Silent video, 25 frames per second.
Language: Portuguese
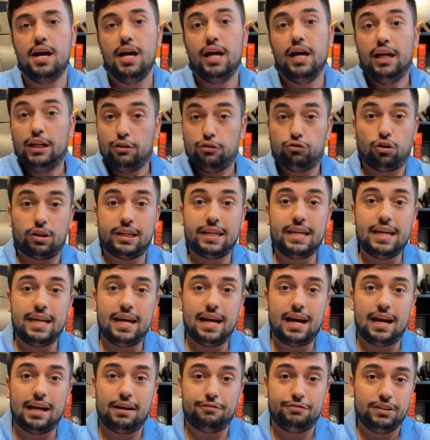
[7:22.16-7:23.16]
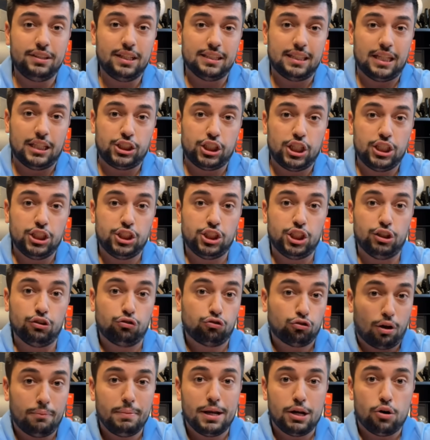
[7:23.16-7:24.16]
Só que a vida da gente
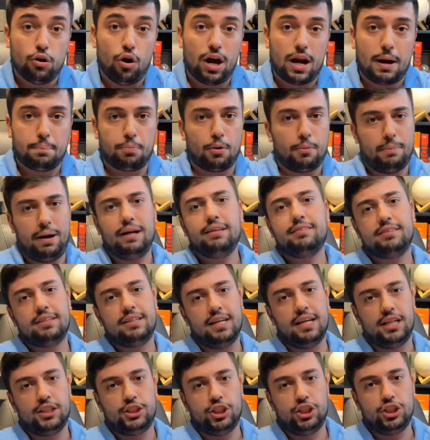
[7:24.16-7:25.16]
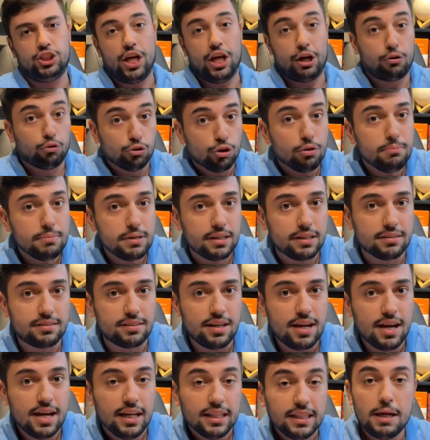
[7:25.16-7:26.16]
só melhora, por mais que a gente
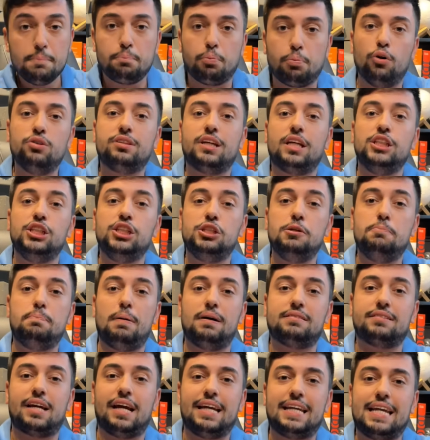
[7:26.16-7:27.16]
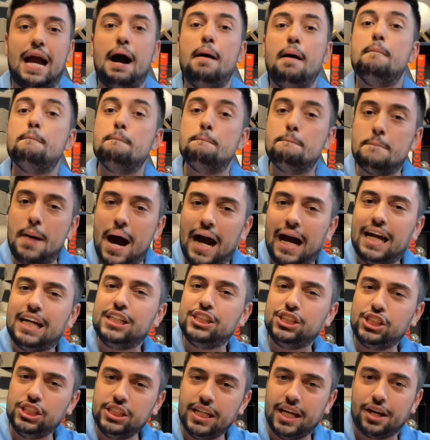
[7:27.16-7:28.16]
economize, depois que a gente passa a ganhar mais
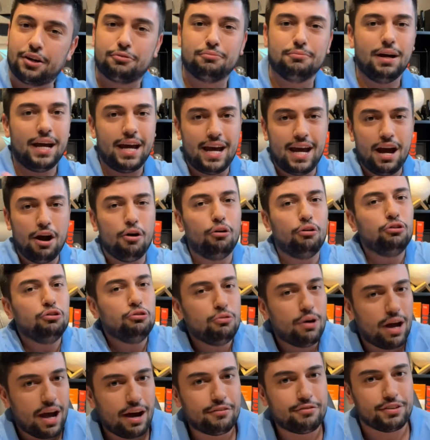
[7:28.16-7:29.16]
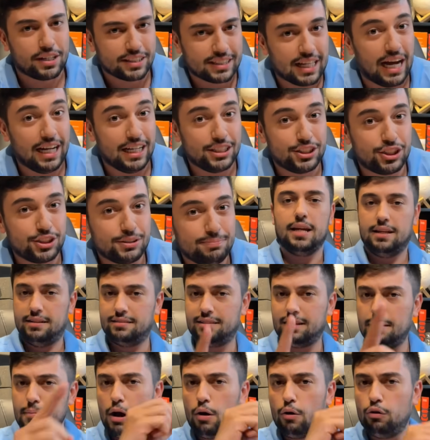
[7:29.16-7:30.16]
dinheiro. É ou não é a verdade?
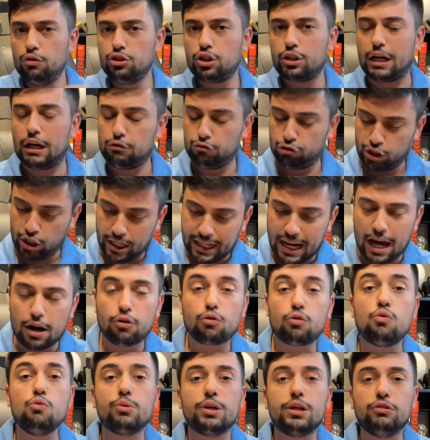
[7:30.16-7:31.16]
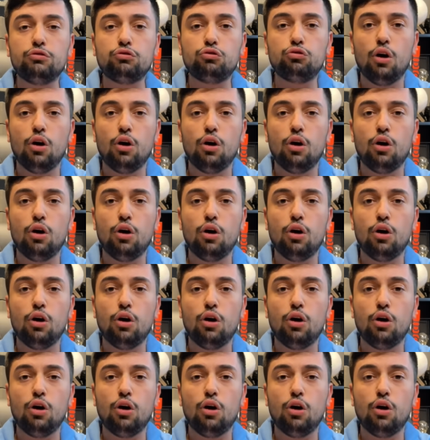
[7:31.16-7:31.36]
Sabe aonde eu quero chegar com isso?